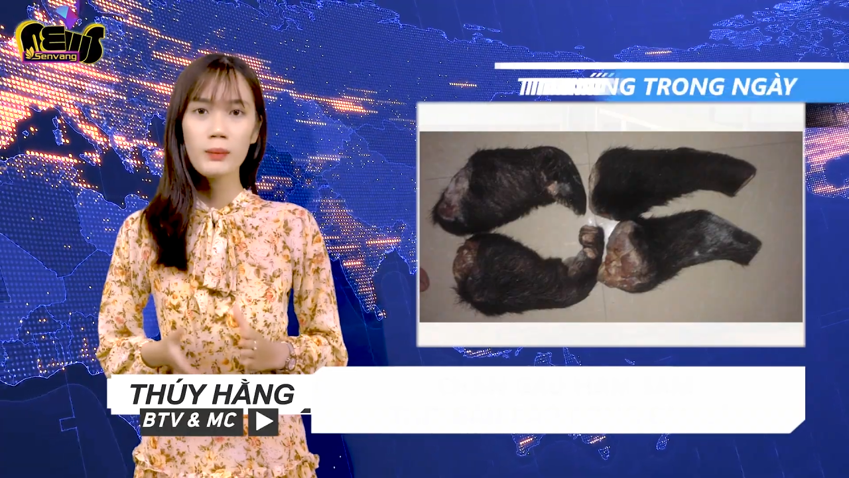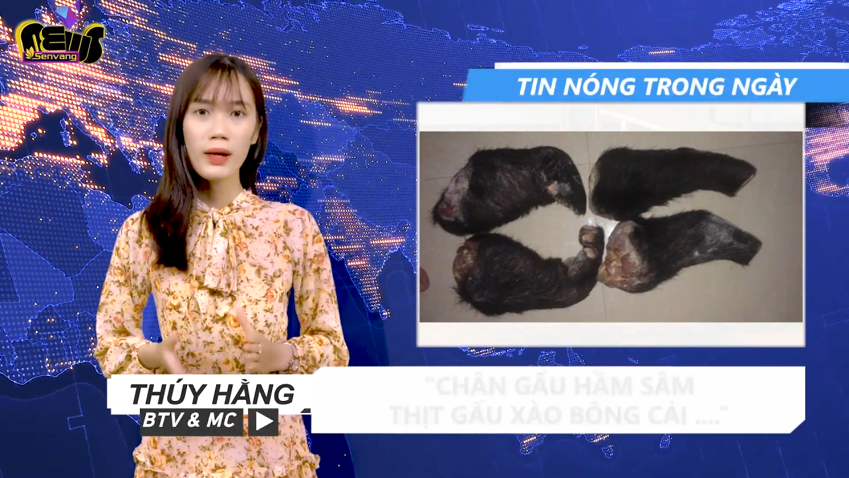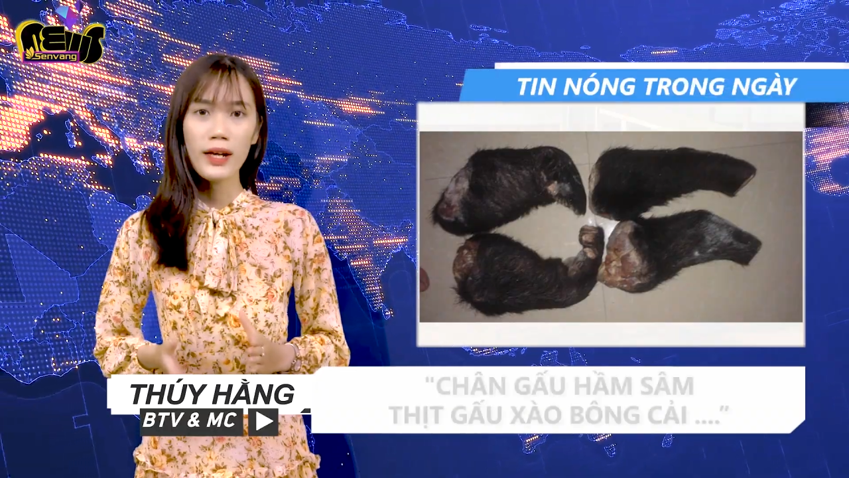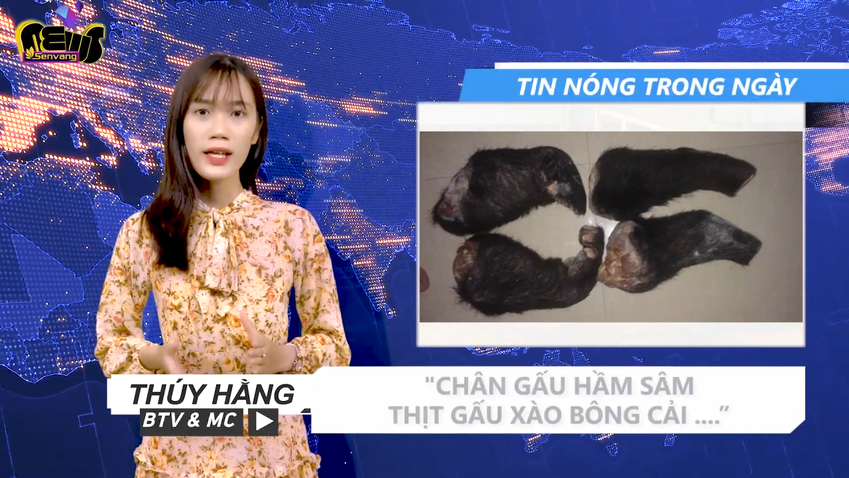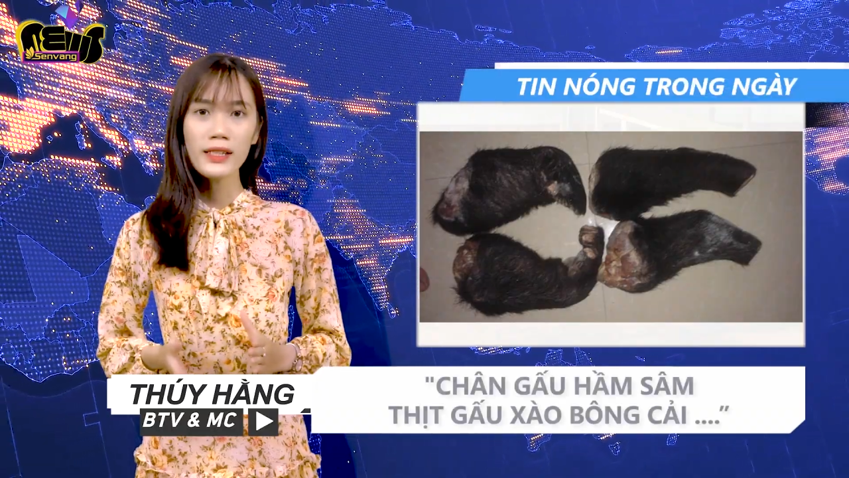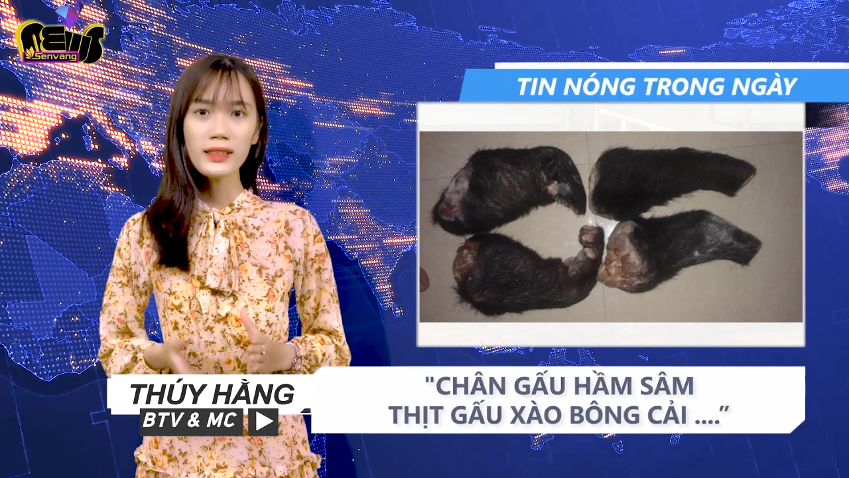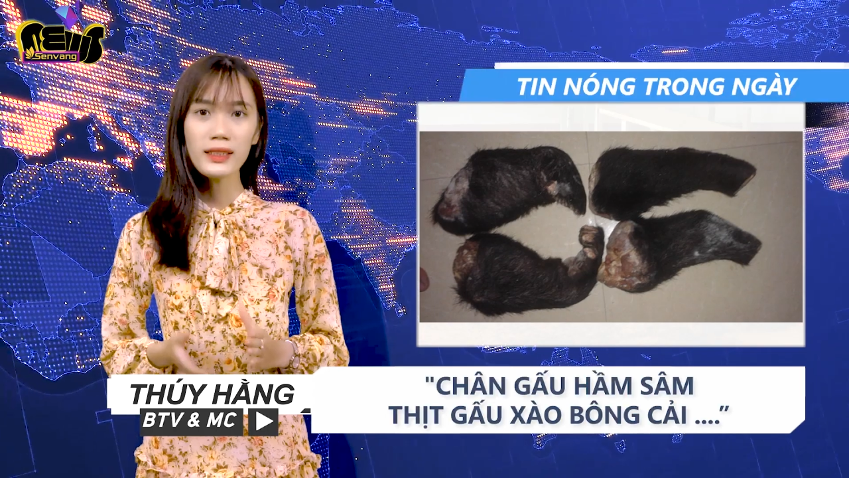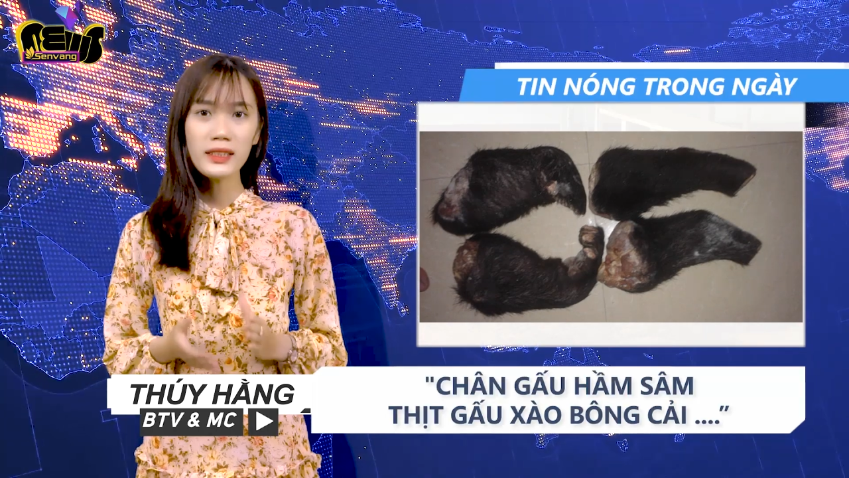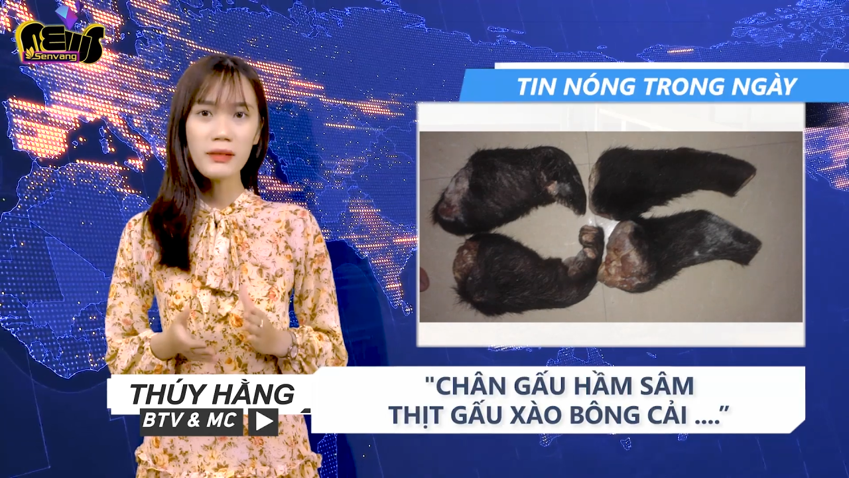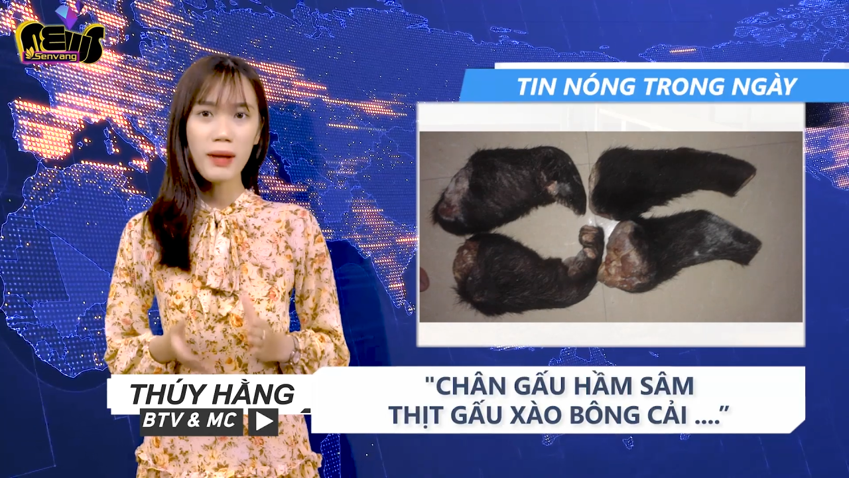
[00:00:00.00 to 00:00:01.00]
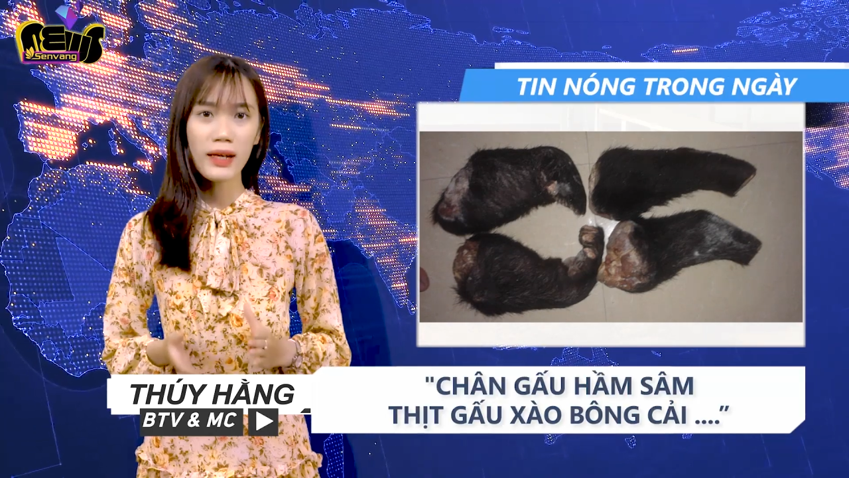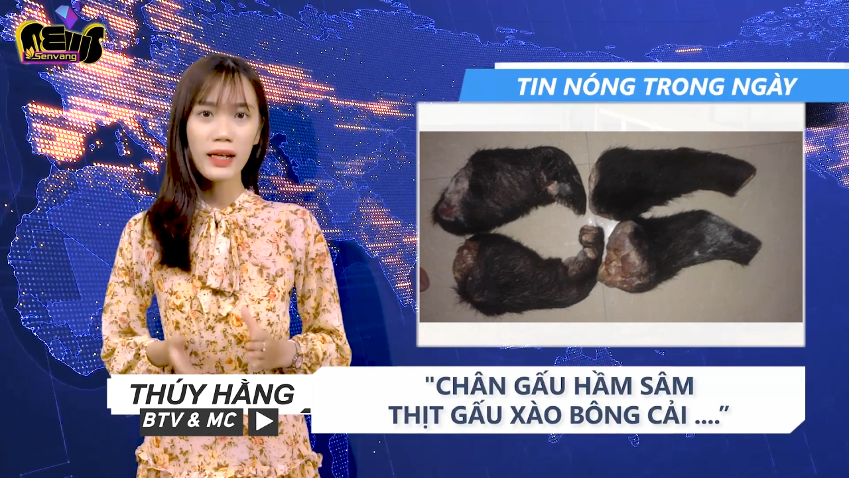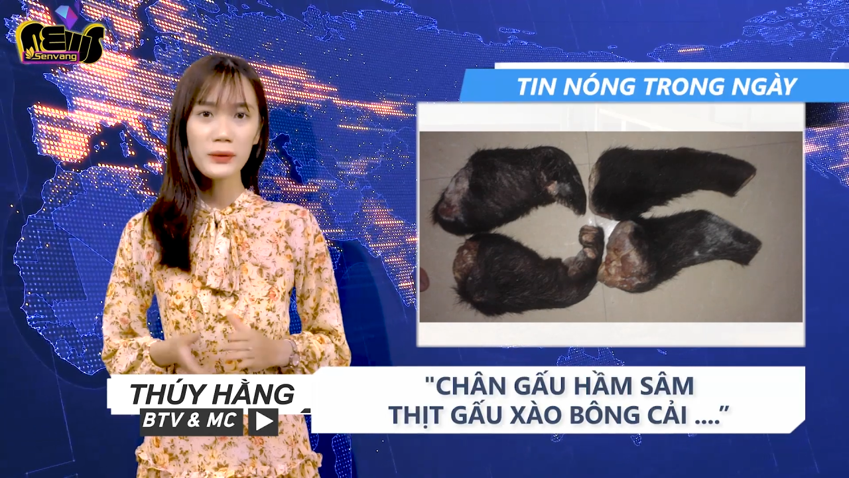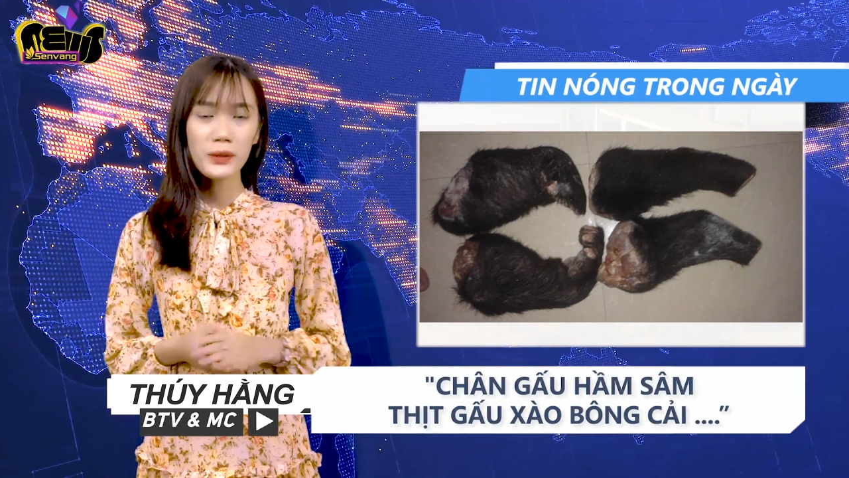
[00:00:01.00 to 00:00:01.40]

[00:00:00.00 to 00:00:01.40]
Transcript: Mới đây, cư dân mạng đã